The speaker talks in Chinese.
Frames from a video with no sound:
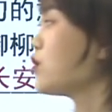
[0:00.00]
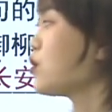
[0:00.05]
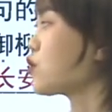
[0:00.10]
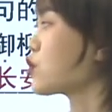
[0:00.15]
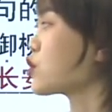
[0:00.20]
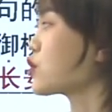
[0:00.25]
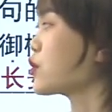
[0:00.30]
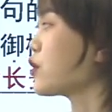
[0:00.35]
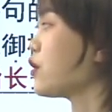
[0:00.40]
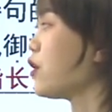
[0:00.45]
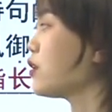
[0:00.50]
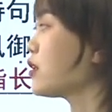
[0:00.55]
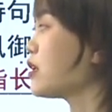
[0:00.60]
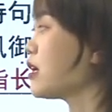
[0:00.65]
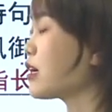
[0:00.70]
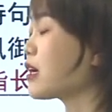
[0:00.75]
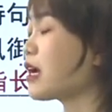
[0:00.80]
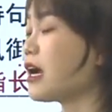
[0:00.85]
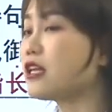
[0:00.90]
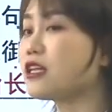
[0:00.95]
有时候
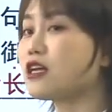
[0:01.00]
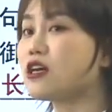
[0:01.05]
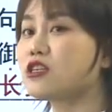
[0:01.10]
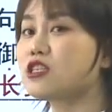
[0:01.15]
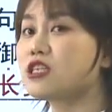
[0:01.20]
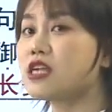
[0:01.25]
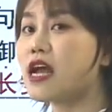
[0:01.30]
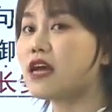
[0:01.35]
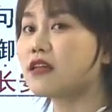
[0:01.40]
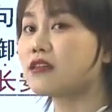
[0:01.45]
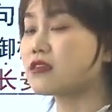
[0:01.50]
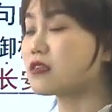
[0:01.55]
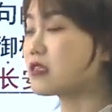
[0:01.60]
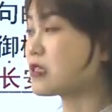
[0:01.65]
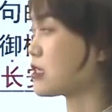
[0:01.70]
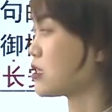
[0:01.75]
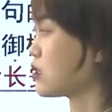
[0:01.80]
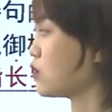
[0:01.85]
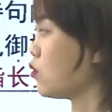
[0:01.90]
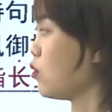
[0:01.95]
呢看到这样的
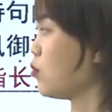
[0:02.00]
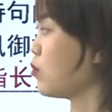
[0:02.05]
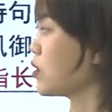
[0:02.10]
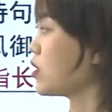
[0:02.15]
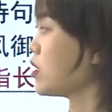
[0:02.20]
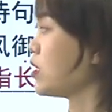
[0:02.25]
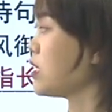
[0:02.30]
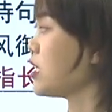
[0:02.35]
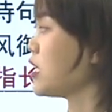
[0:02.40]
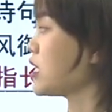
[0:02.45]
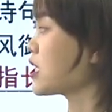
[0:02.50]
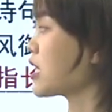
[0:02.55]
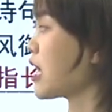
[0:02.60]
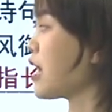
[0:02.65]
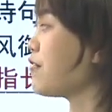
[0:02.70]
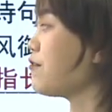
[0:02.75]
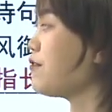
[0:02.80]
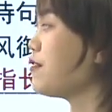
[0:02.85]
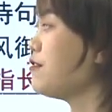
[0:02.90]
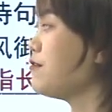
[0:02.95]
词，我们可以
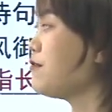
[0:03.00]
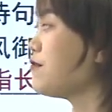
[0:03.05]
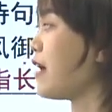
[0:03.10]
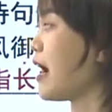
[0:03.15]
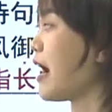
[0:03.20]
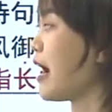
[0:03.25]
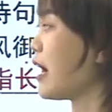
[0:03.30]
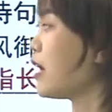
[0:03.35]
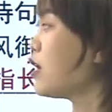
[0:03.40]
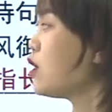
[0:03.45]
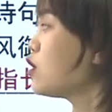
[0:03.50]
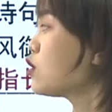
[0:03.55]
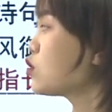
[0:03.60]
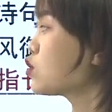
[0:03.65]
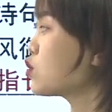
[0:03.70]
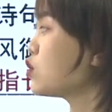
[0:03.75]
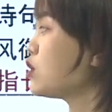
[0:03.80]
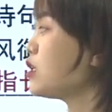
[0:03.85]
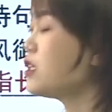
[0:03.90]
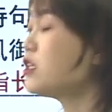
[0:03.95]
拆分法
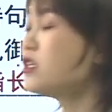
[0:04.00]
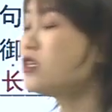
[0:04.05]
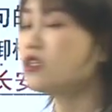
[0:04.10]
春。